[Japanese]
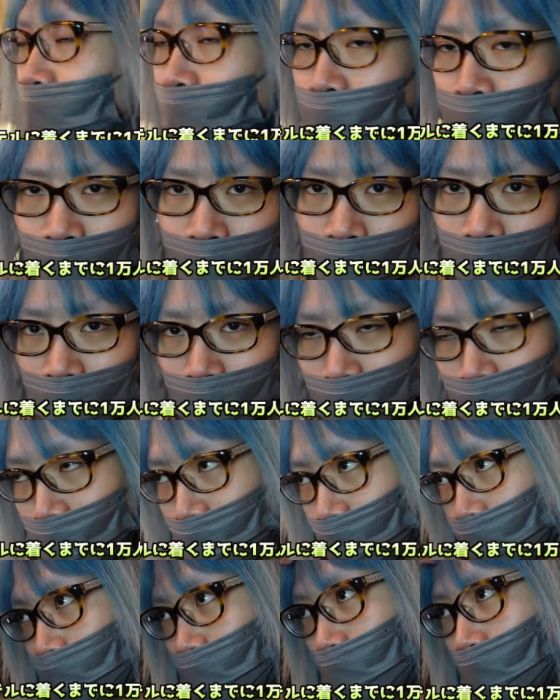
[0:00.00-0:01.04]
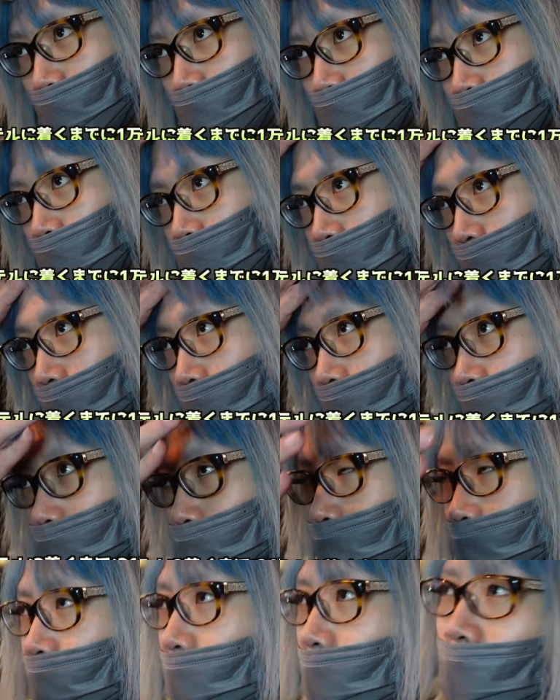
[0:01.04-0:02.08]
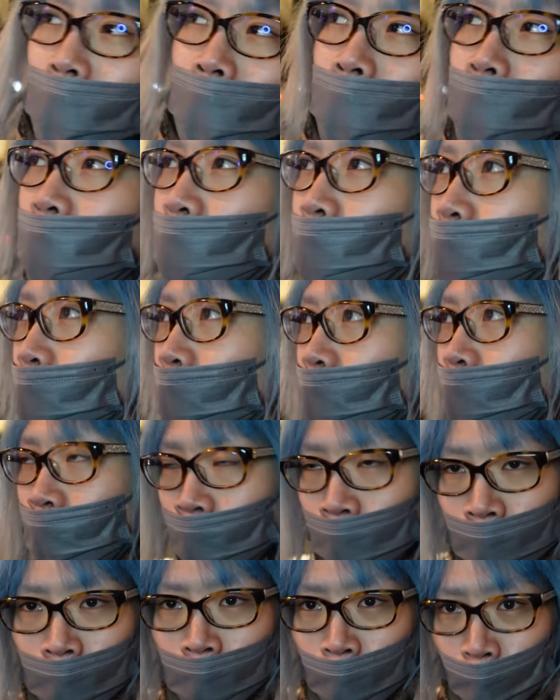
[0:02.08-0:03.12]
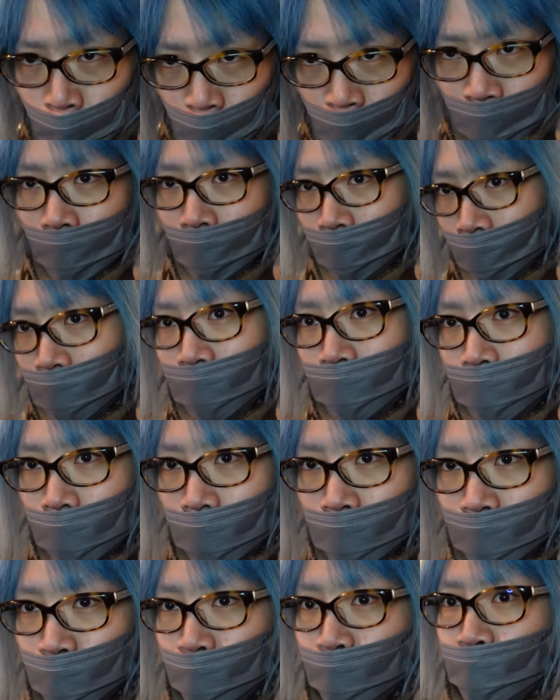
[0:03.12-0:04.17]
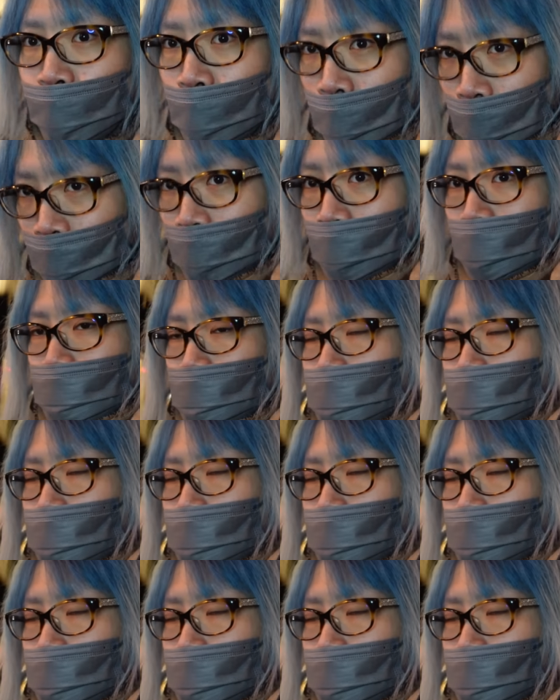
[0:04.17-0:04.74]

万人を越しちゃいそうで今めっちゃ急いで